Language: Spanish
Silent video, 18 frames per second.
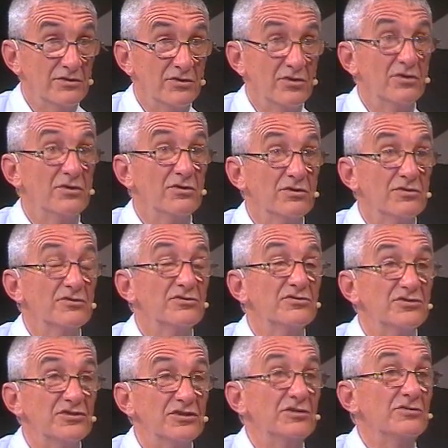No, sí, sí,
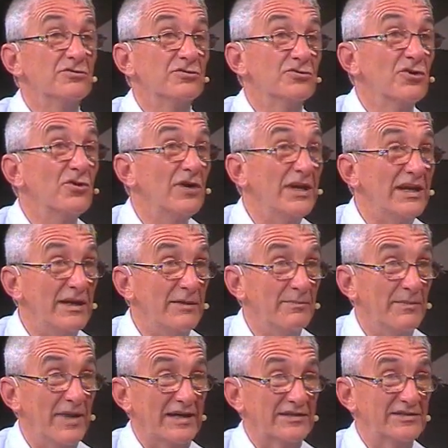sí, sí no el
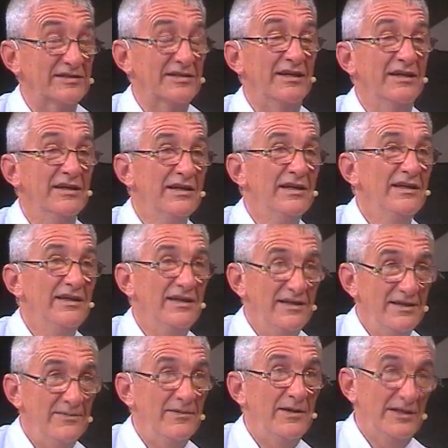envase.
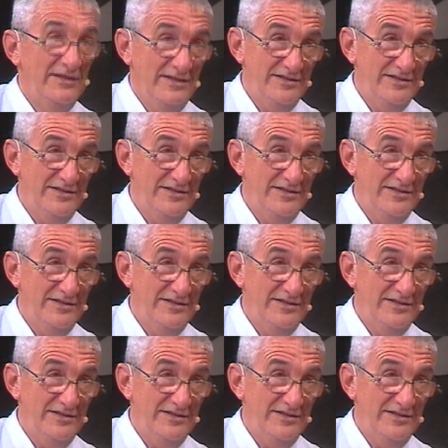en